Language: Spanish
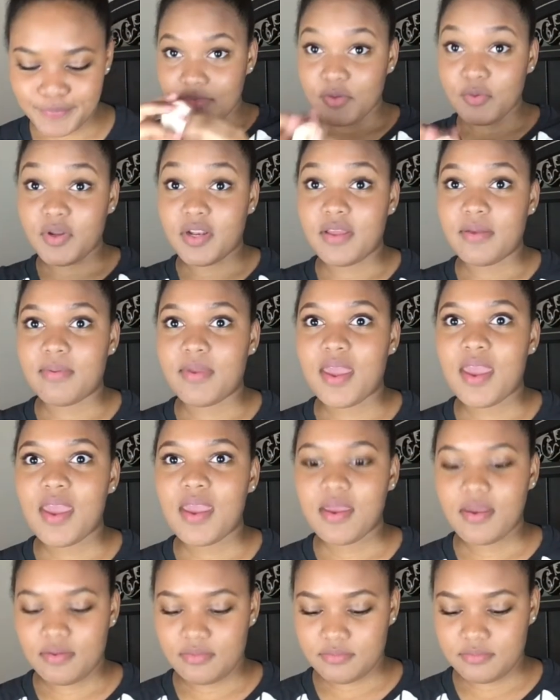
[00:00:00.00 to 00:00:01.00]
Huele
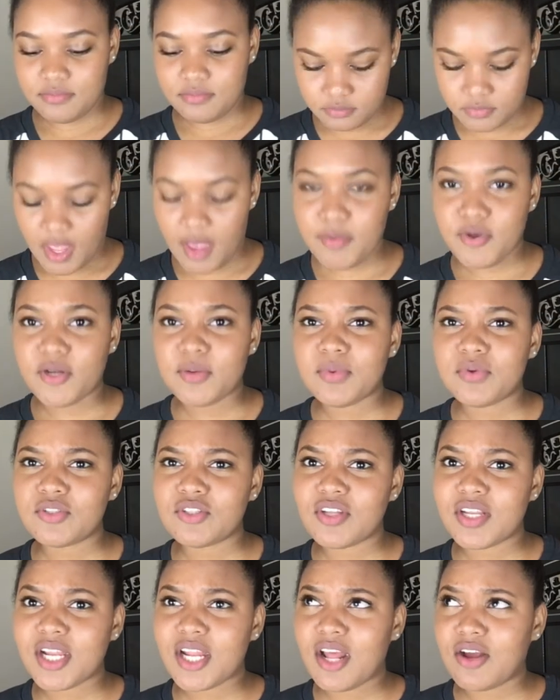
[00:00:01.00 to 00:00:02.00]
bien. A mí no me
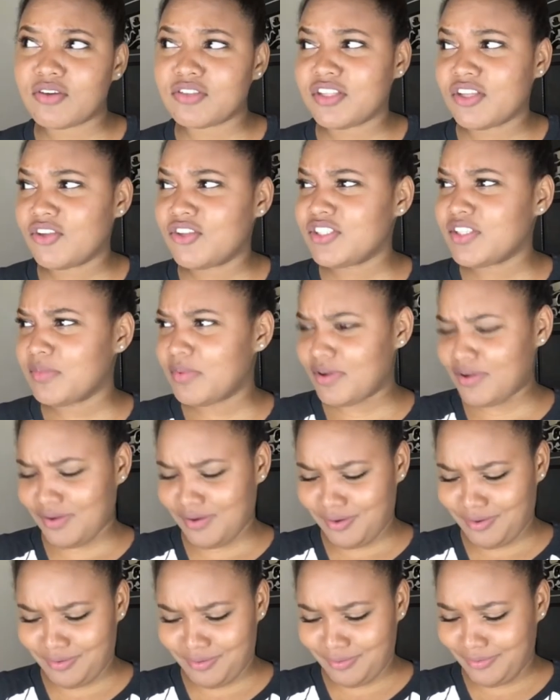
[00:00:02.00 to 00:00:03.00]
gusta la cosa. Yo no sé por
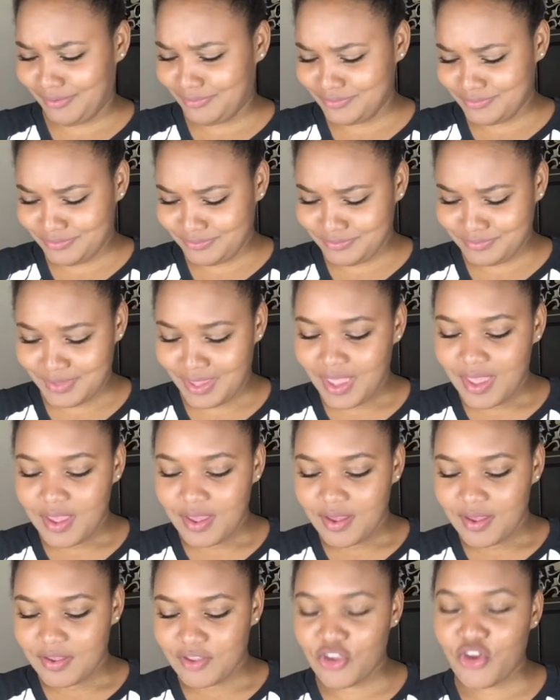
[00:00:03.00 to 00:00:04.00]
qué
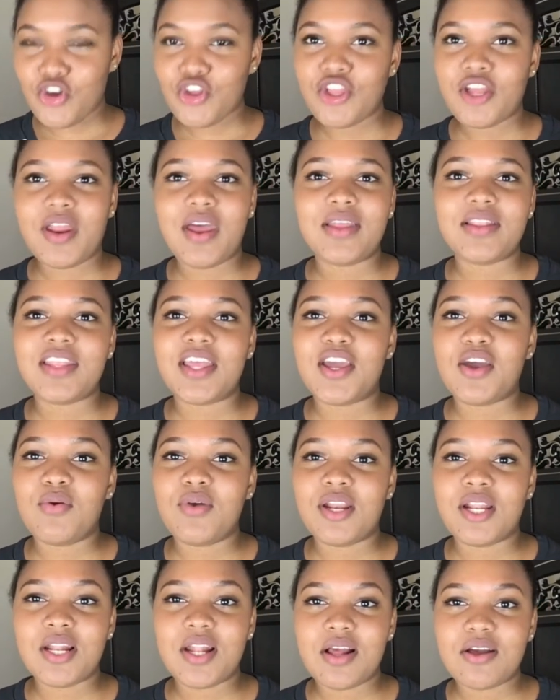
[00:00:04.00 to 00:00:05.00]
Yo doy a la gente que
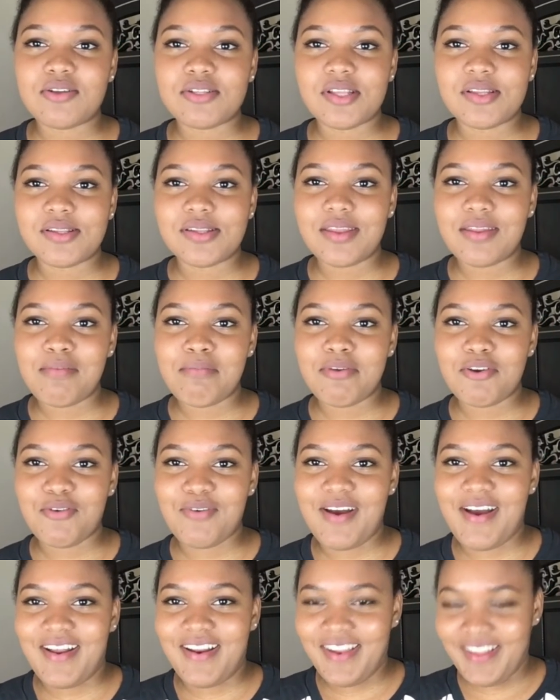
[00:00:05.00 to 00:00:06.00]
huele la cosa antes de
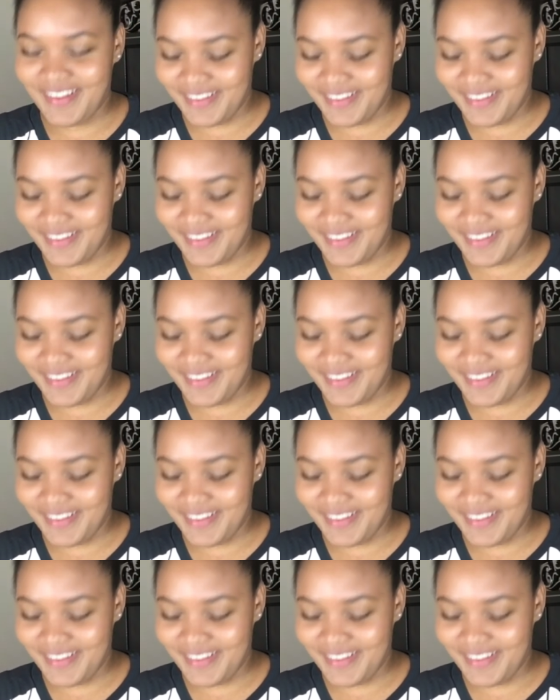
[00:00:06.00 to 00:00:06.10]
probarla.